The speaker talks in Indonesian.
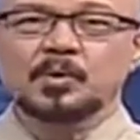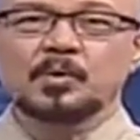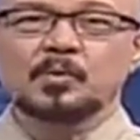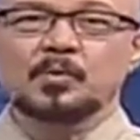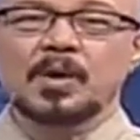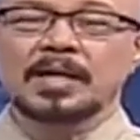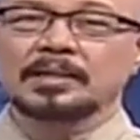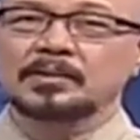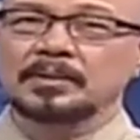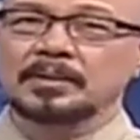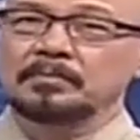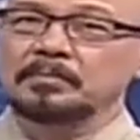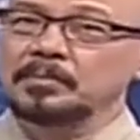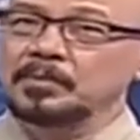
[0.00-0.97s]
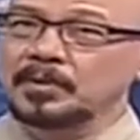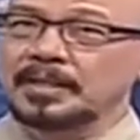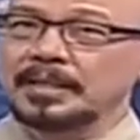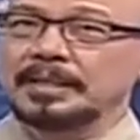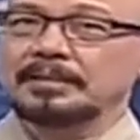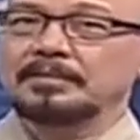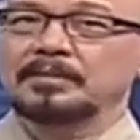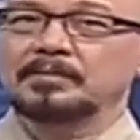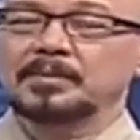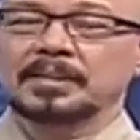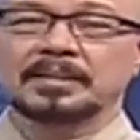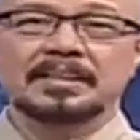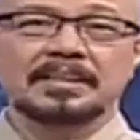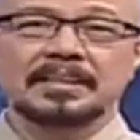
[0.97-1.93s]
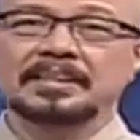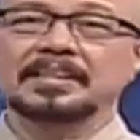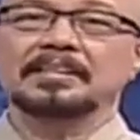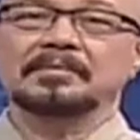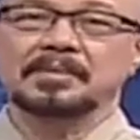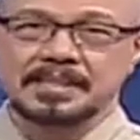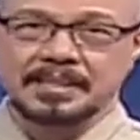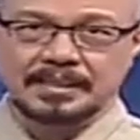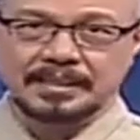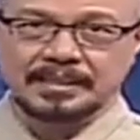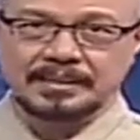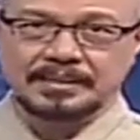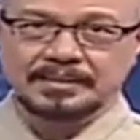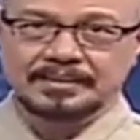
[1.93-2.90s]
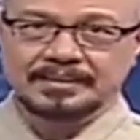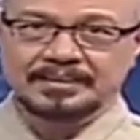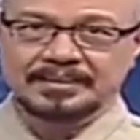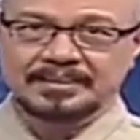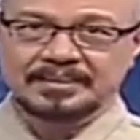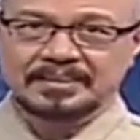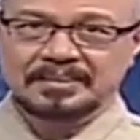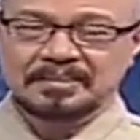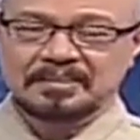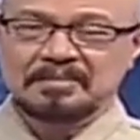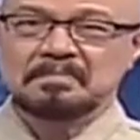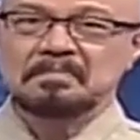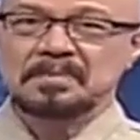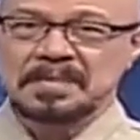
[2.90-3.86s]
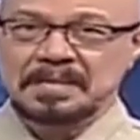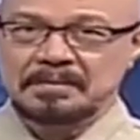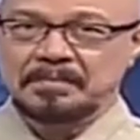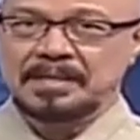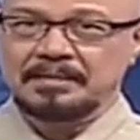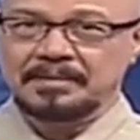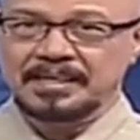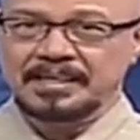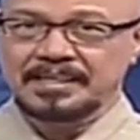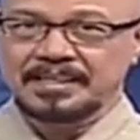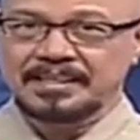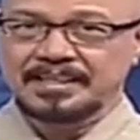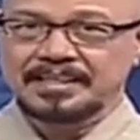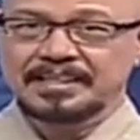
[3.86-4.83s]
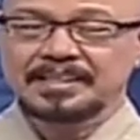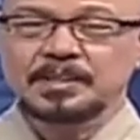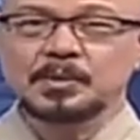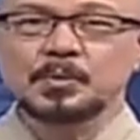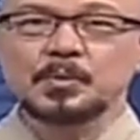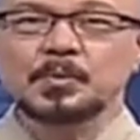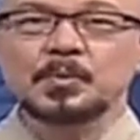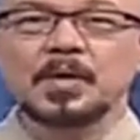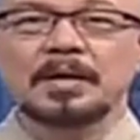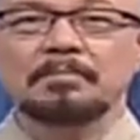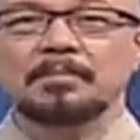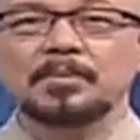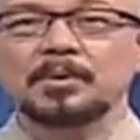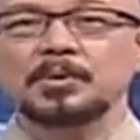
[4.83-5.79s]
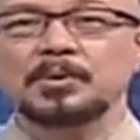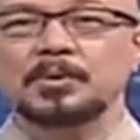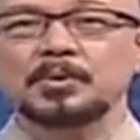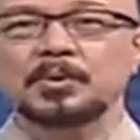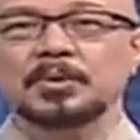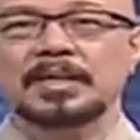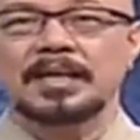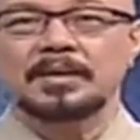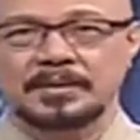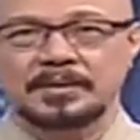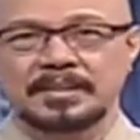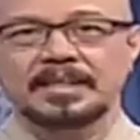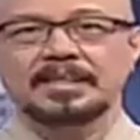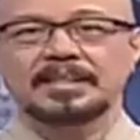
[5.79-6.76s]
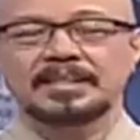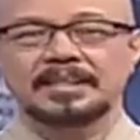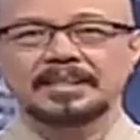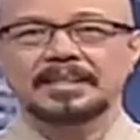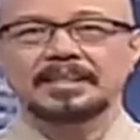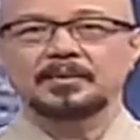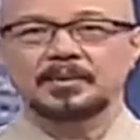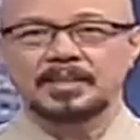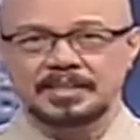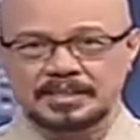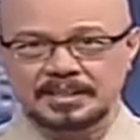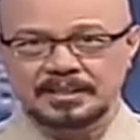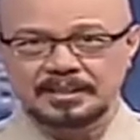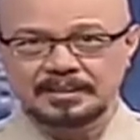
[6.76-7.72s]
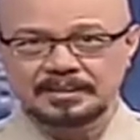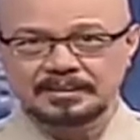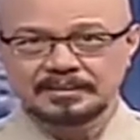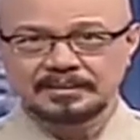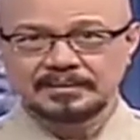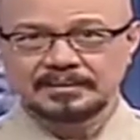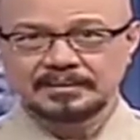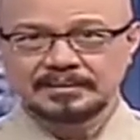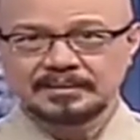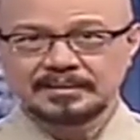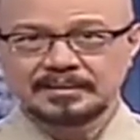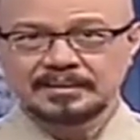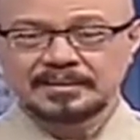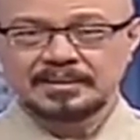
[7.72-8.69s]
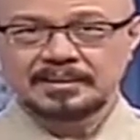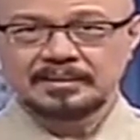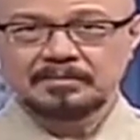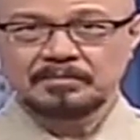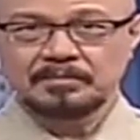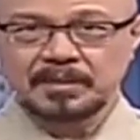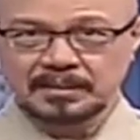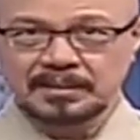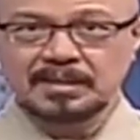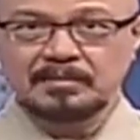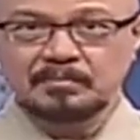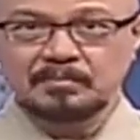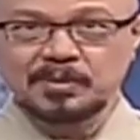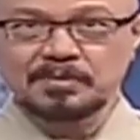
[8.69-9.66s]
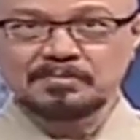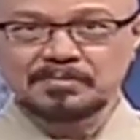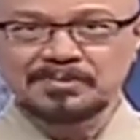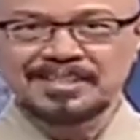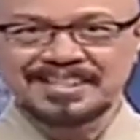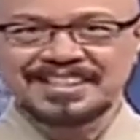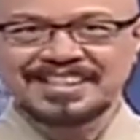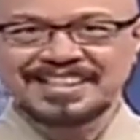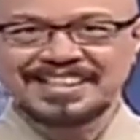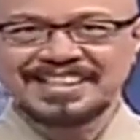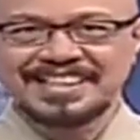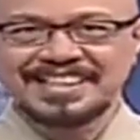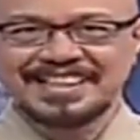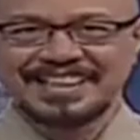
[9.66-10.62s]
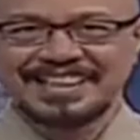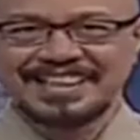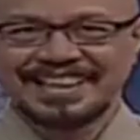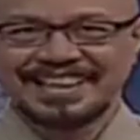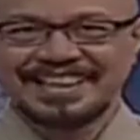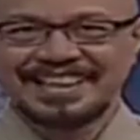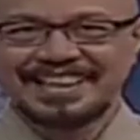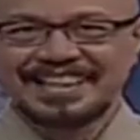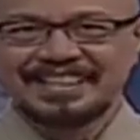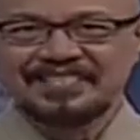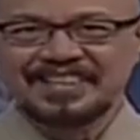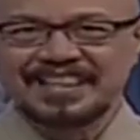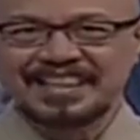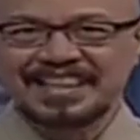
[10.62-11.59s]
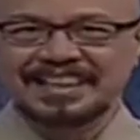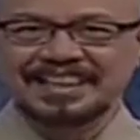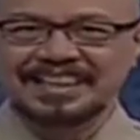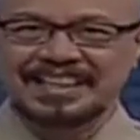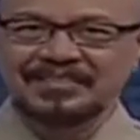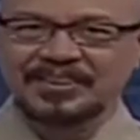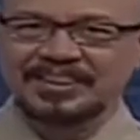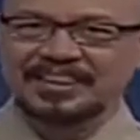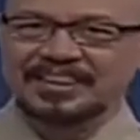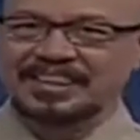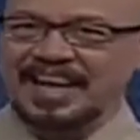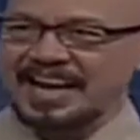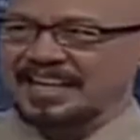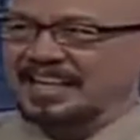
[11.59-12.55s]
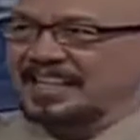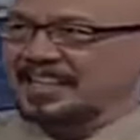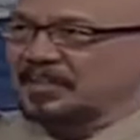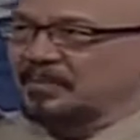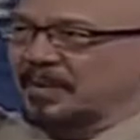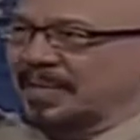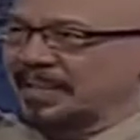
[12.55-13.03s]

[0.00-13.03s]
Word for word: dalam kurun waktu yang mungkin membuat kita tidak percaya. Berapa lama? 27 tahun dia keliling Indonesia. Berarti nggak pulang-pulang ya. Mari kita sambut Kang